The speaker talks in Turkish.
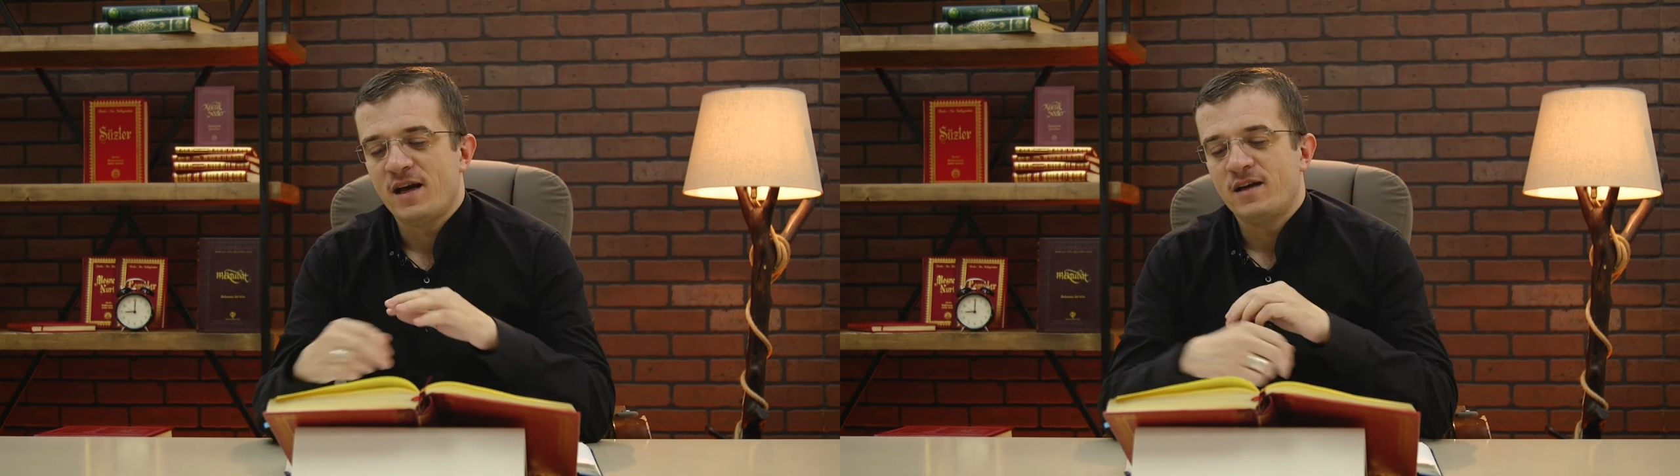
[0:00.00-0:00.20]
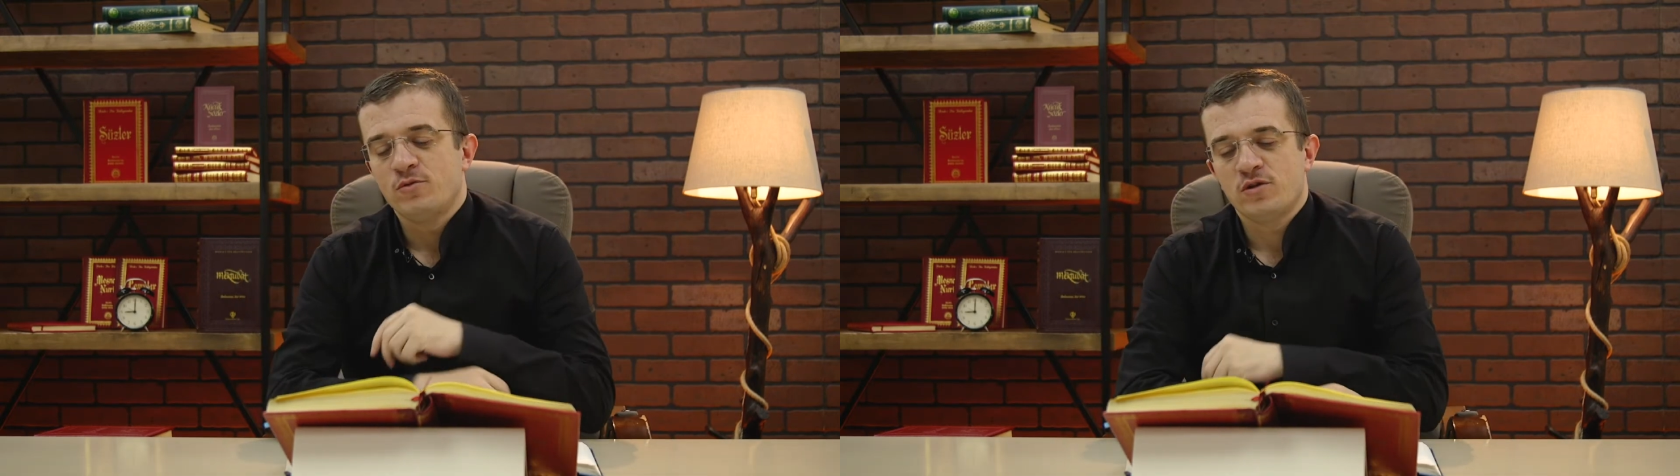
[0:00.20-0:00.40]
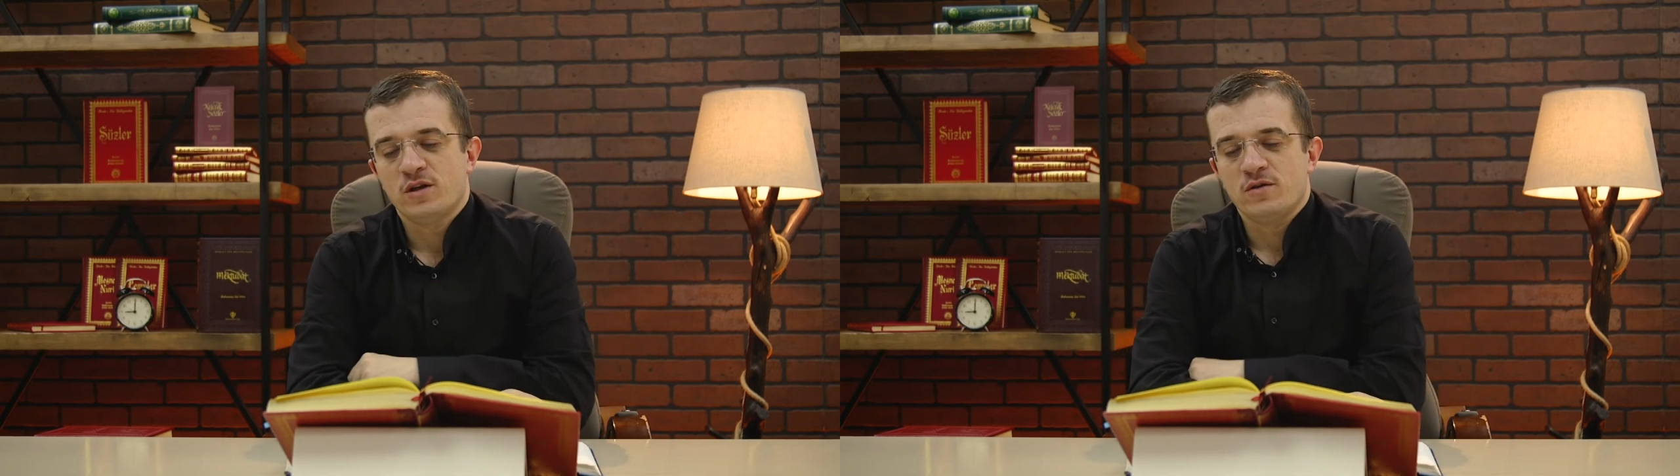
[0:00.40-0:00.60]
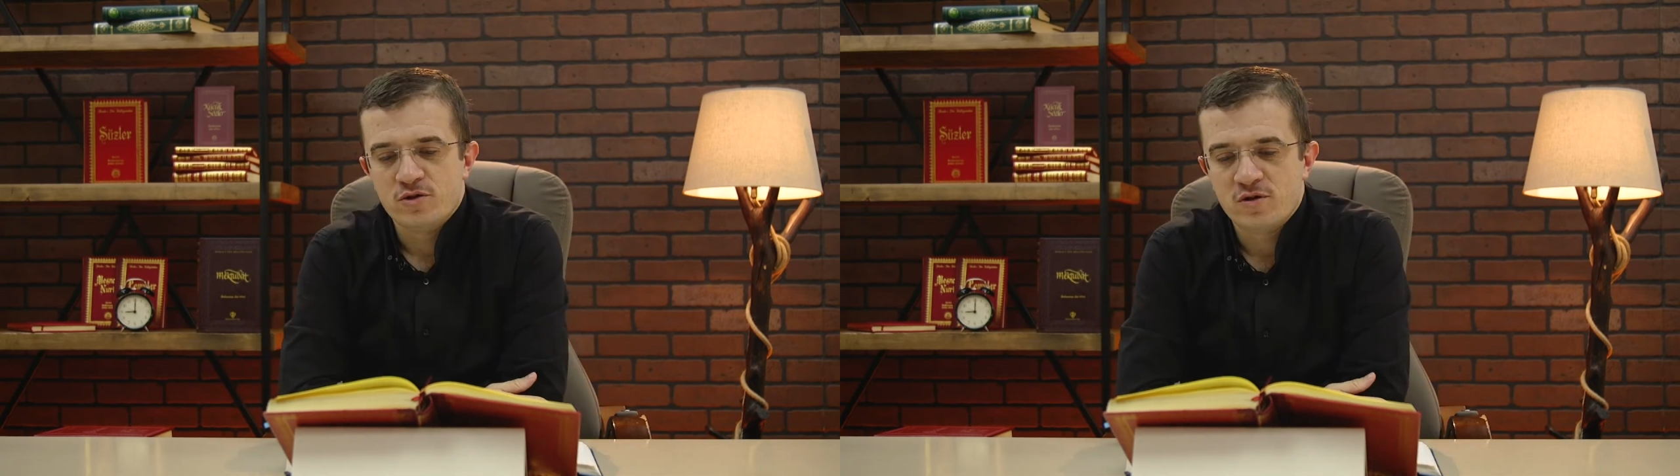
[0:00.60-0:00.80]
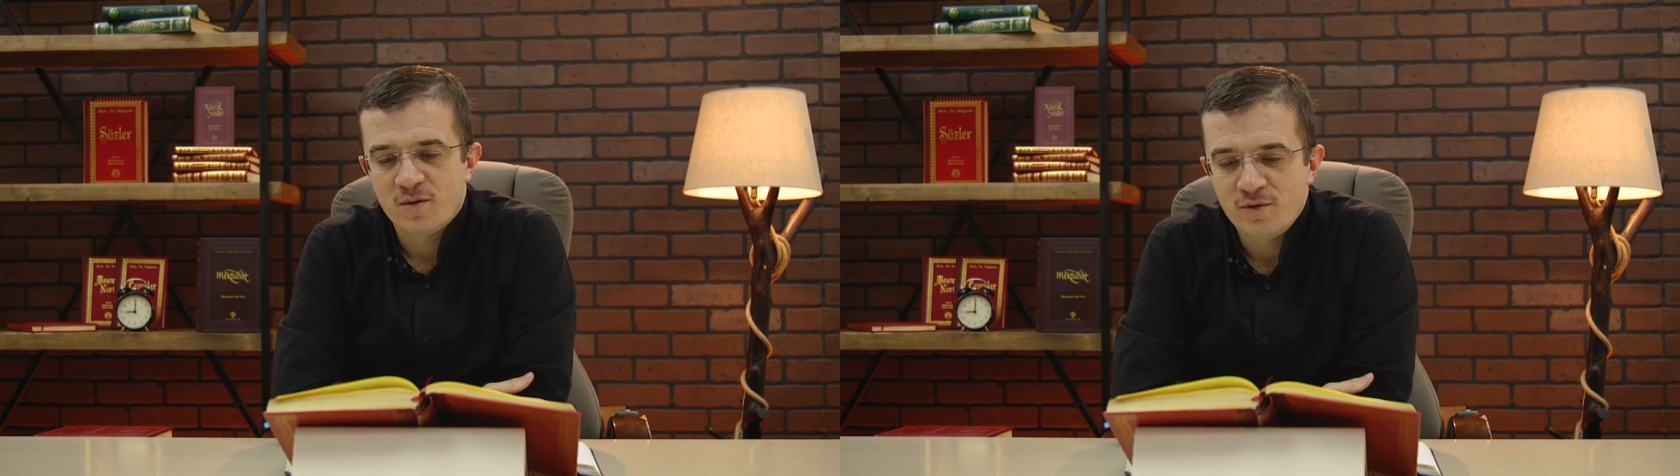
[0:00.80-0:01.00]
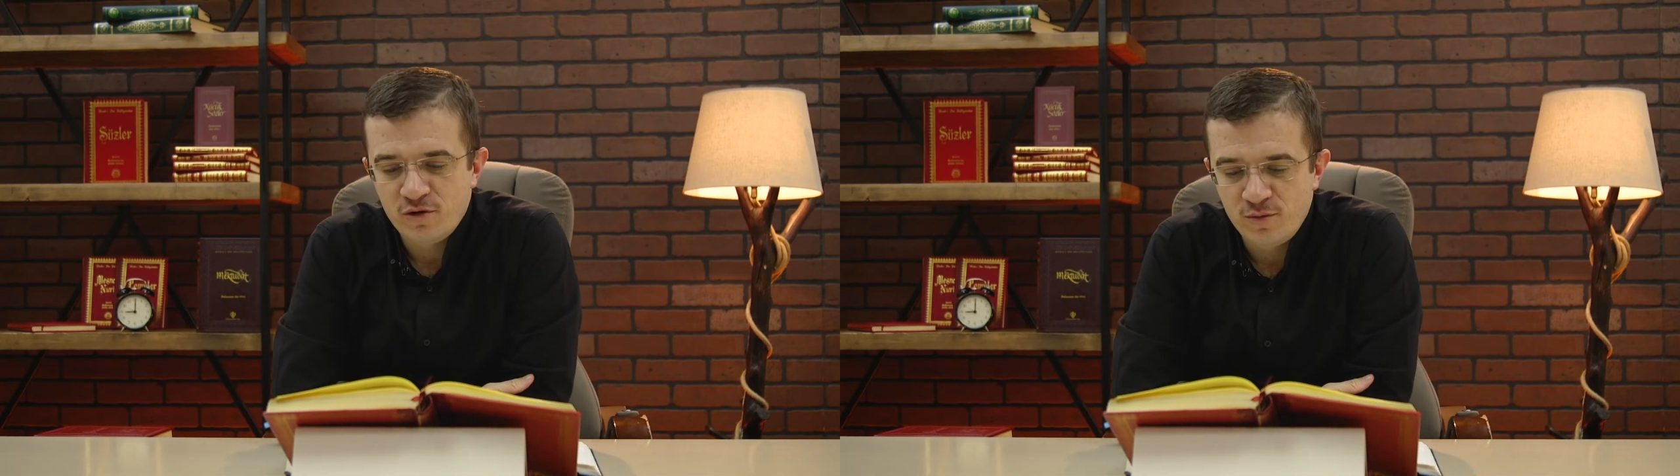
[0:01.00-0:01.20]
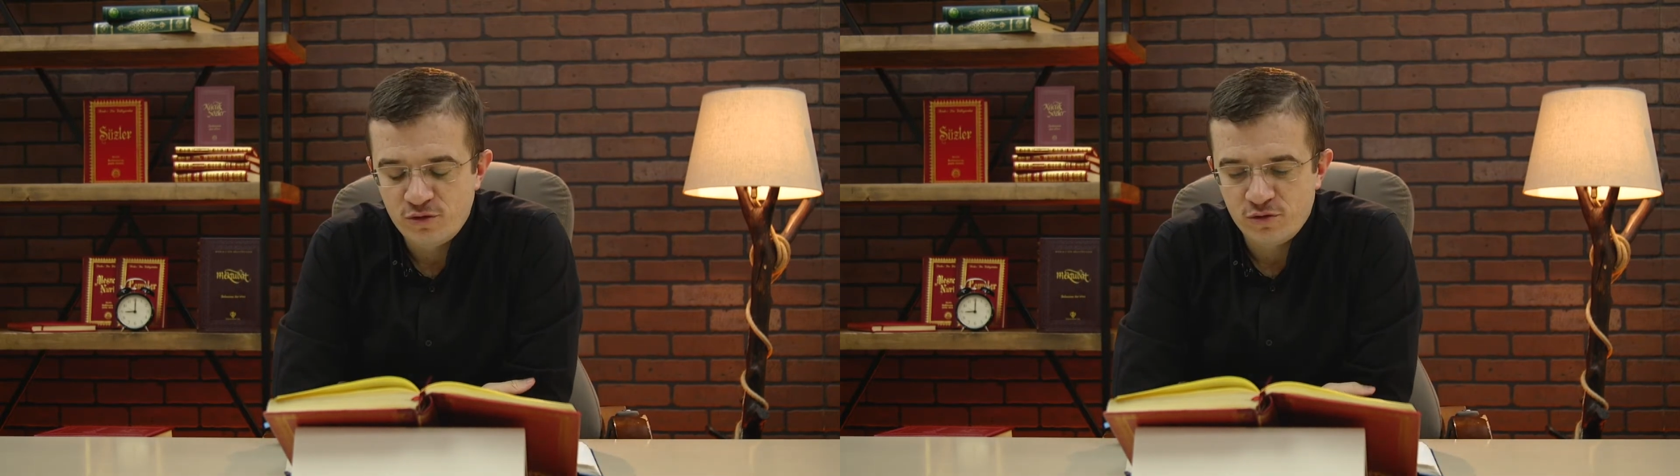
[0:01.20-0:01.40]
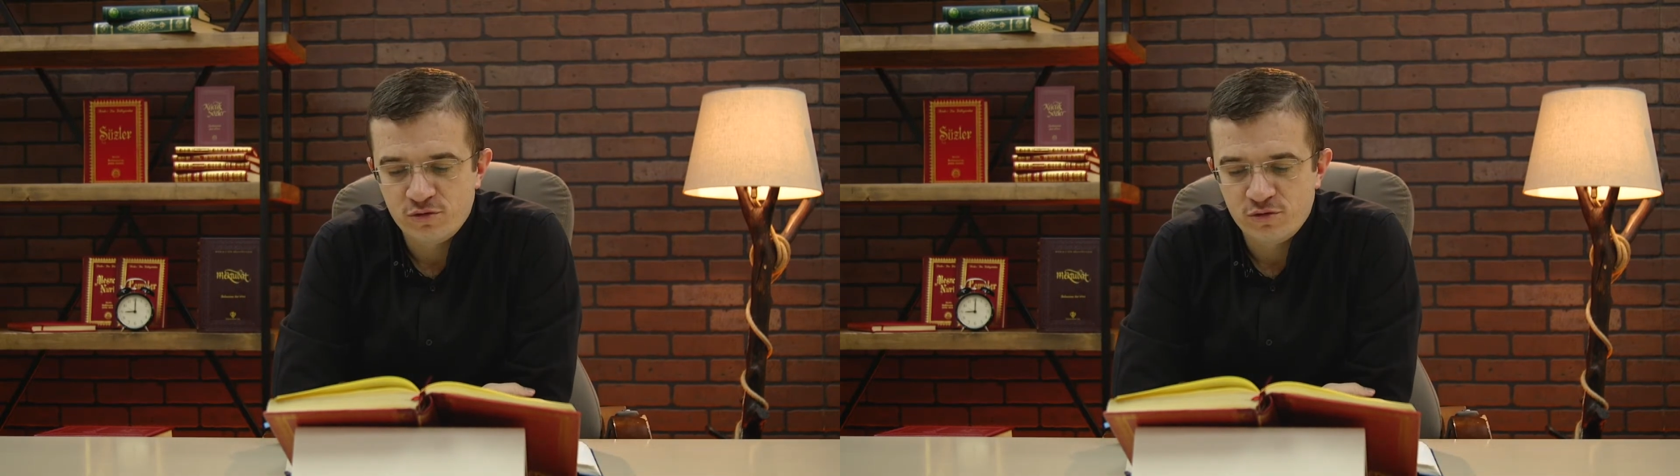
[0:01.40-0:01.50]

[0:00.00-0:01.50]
yani burada üstadının görmüş